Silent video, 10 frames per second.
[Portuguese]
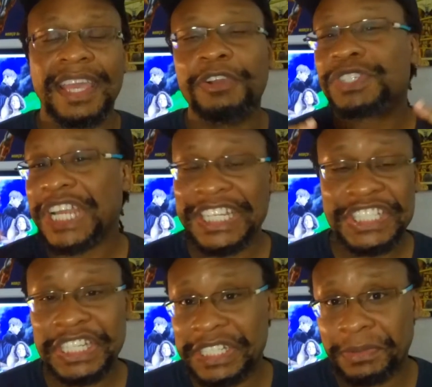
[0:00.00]
Eu já
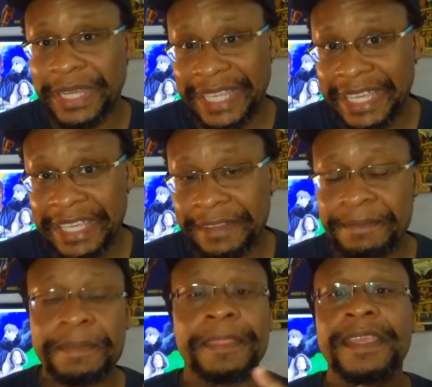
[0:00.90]
adianto aqui
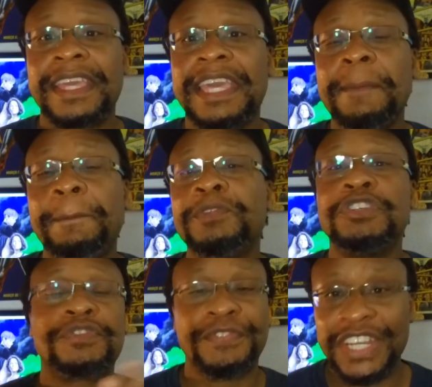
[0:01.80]
que para
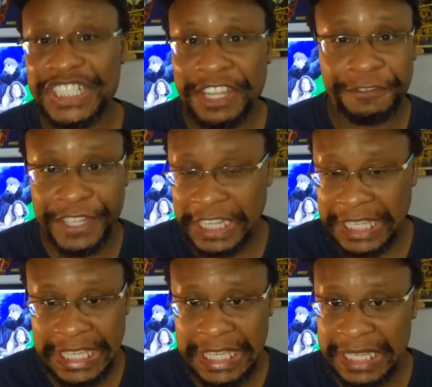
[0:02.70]
os fãs da
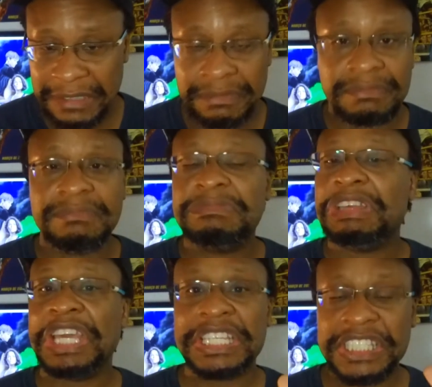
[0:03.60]
franquia,
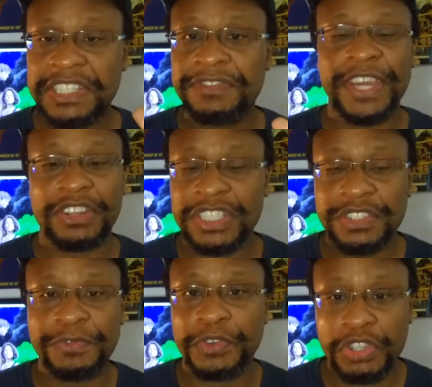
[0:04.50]
esse
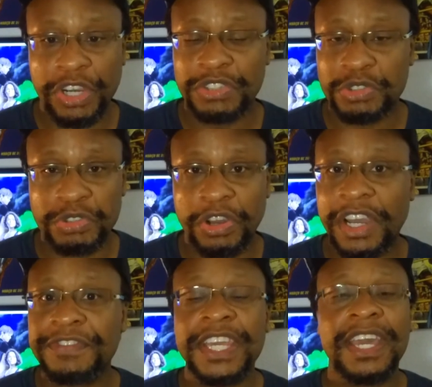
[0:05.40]
Velozes e Furiosos
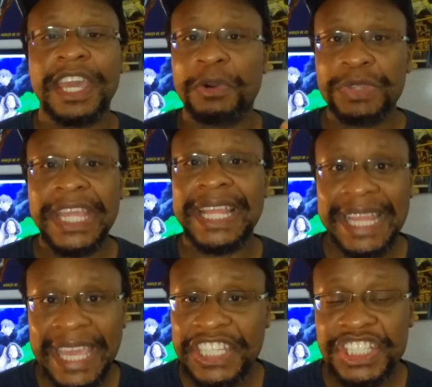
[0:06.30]
9 é um
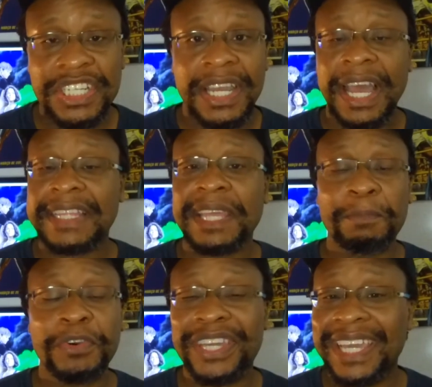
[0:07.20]
deleite, até
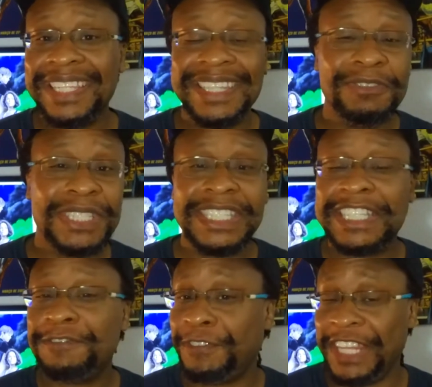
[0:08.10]
porque ele não se
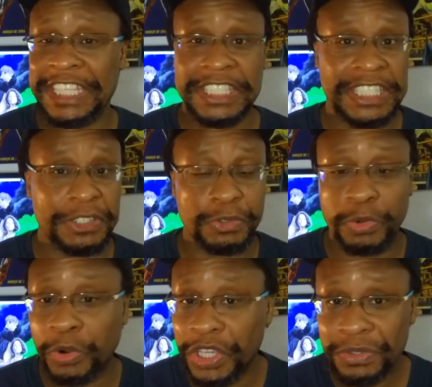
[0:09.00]
diferencia
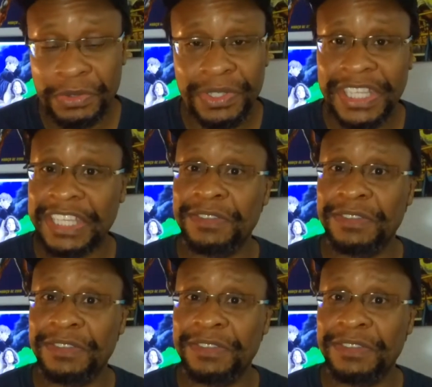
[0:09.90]
do 8, que